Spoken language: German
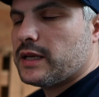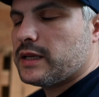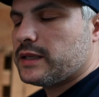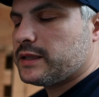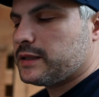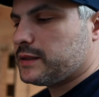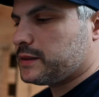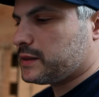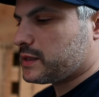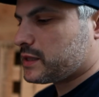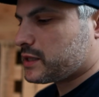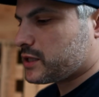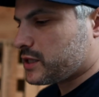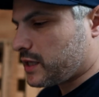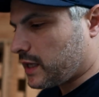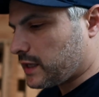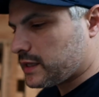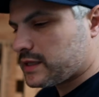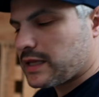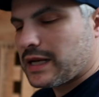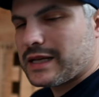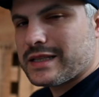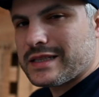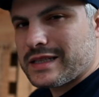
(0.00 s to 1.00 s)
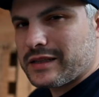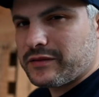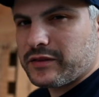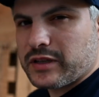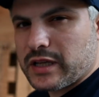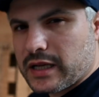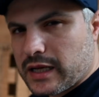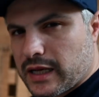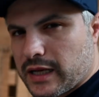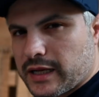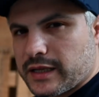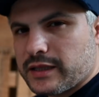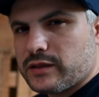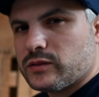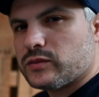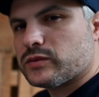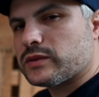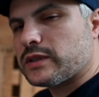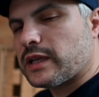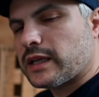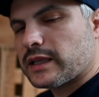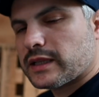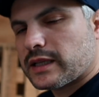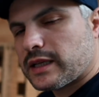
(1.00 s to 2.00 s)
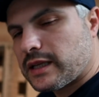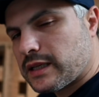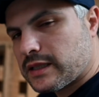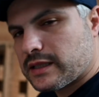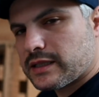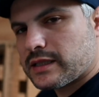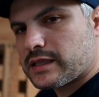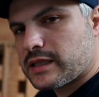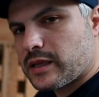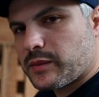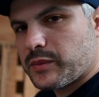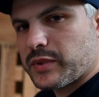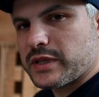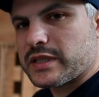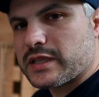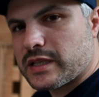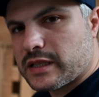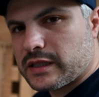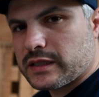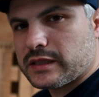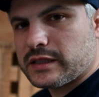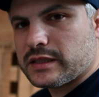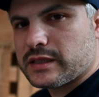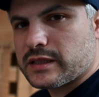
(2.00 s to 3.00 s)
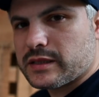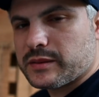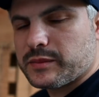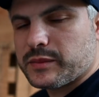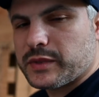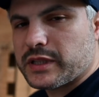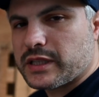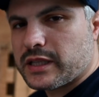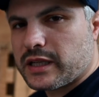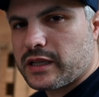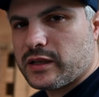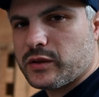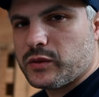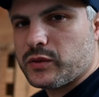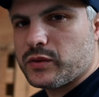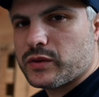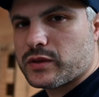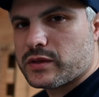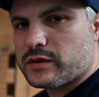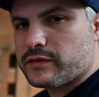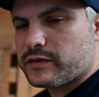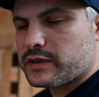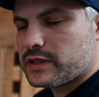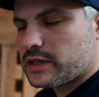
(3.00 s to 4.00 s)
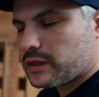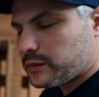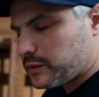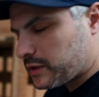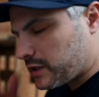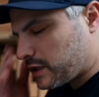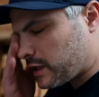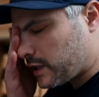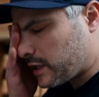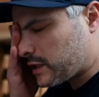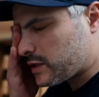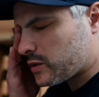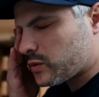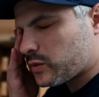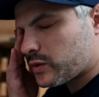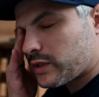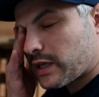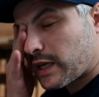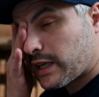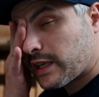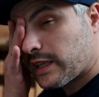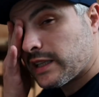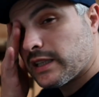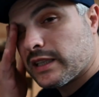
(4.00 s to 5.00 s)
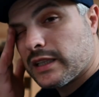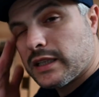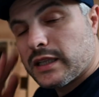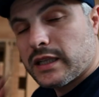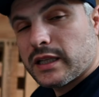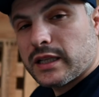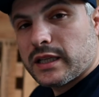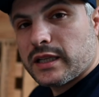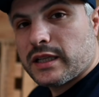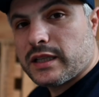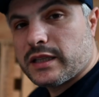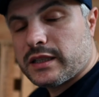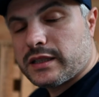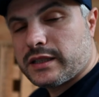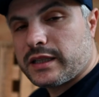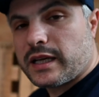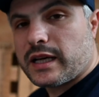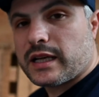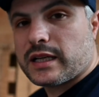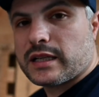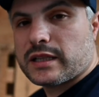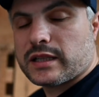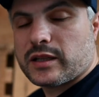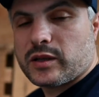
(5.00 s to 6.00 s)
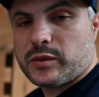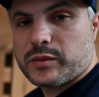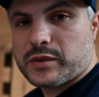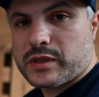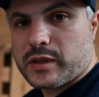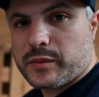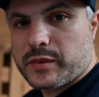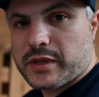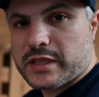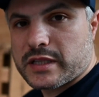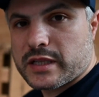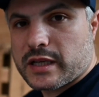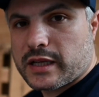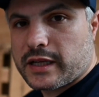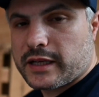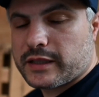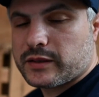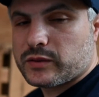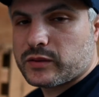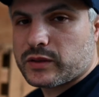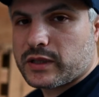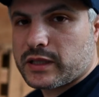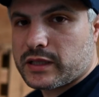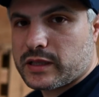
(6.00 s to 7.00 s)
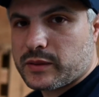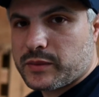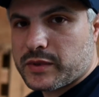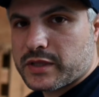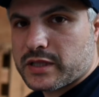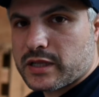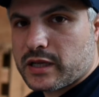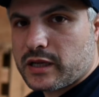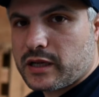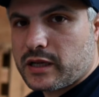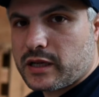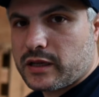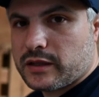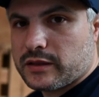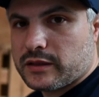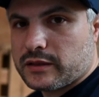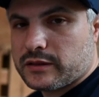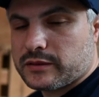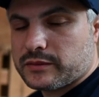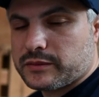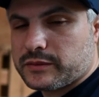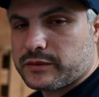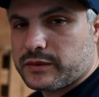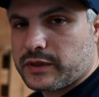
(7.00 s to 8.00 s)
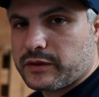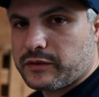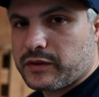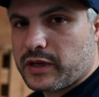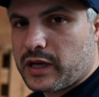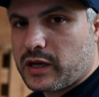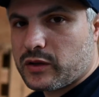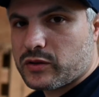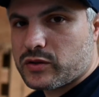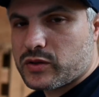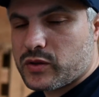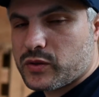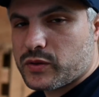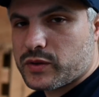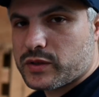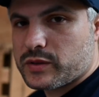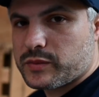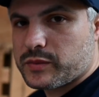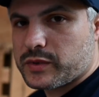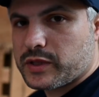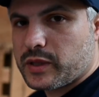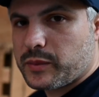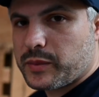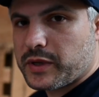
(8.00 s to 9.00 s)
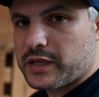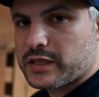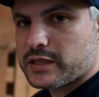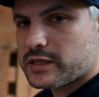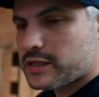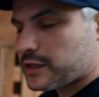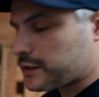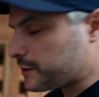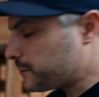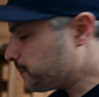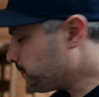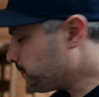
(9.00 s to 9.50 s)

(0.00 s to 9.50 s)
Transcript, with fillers: Äh, ich schneide das alles irgendwie klein und dann kann ich da besser an diese Metallösen, wie sagt man denn dazu, Tackernadeln, äh, nadeln komme ich da besser ran und kann die besser äh, irgendwie rauslösen mit der Beißzange.